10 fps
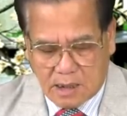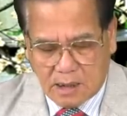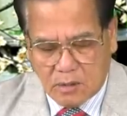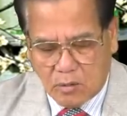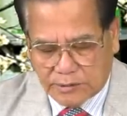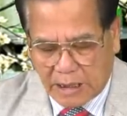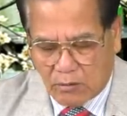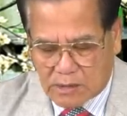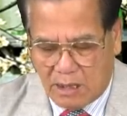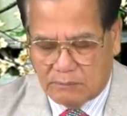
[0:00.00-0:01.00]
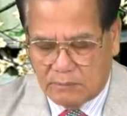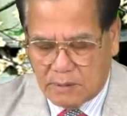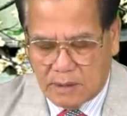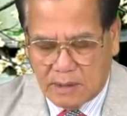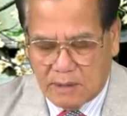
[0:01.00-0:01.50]
của Tàu Cộng
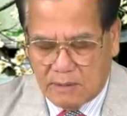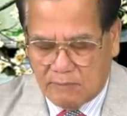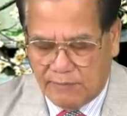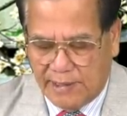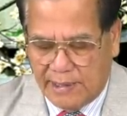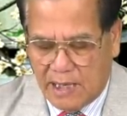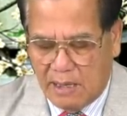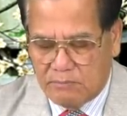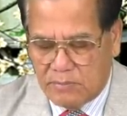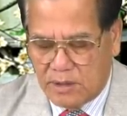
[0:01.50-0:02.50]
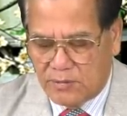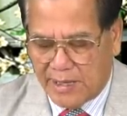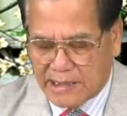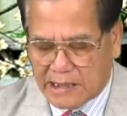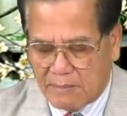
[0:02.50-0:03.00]
vì âm mưu
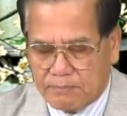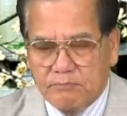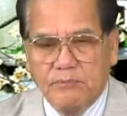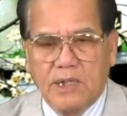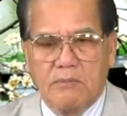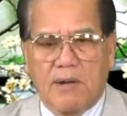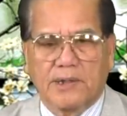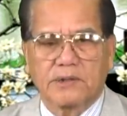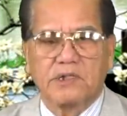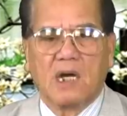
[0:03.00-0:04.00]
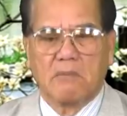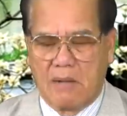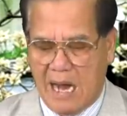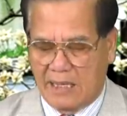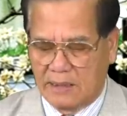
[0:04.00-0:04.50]
đánh cắp bí mật thương
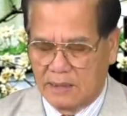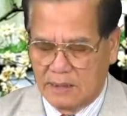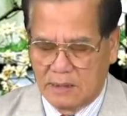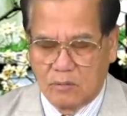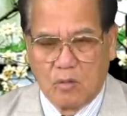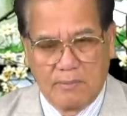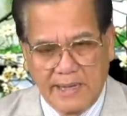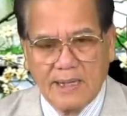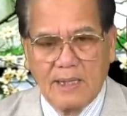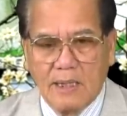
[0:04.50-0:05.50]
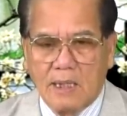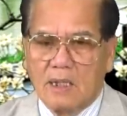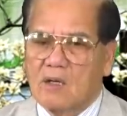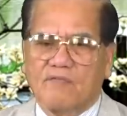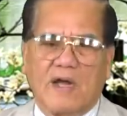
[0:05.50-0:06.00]
mại của Mỹ.
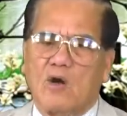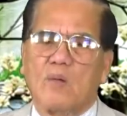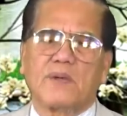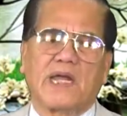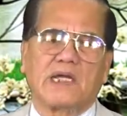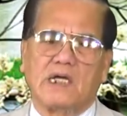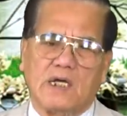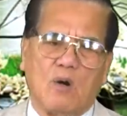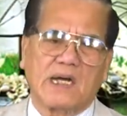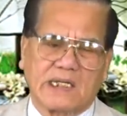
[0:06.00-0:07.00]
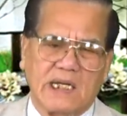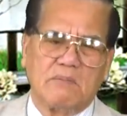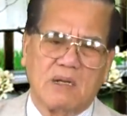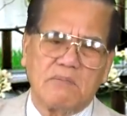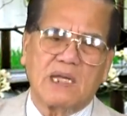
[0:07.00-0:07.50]
Có phải hôm nay người Hoa Kỳ
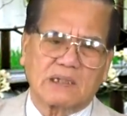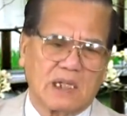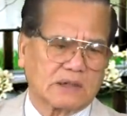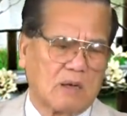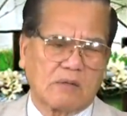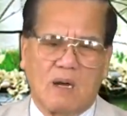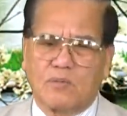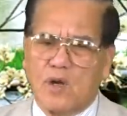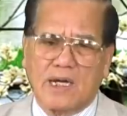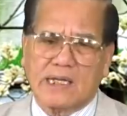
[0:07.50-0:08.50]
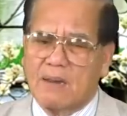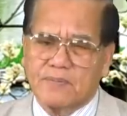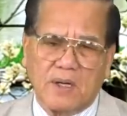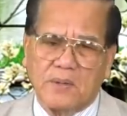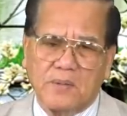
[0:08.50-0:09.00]
mới biết là Tàu Cộng đã ăn cắp
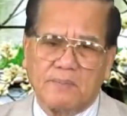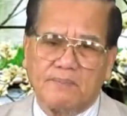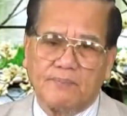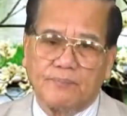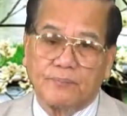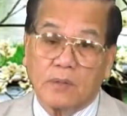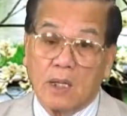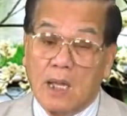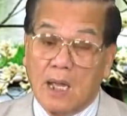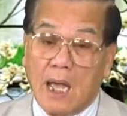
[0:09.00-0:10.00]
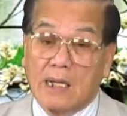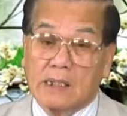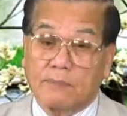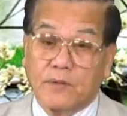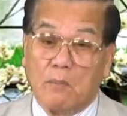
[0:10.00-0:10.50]
đâu. Ăn
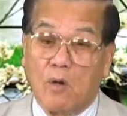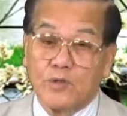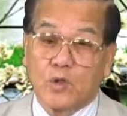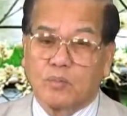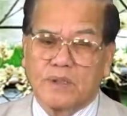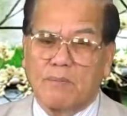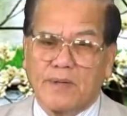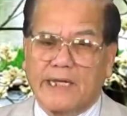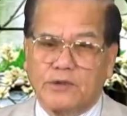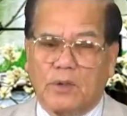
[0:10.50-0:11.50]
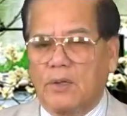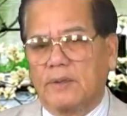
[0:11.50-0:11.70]
cắp từ 40 năm nay rồi.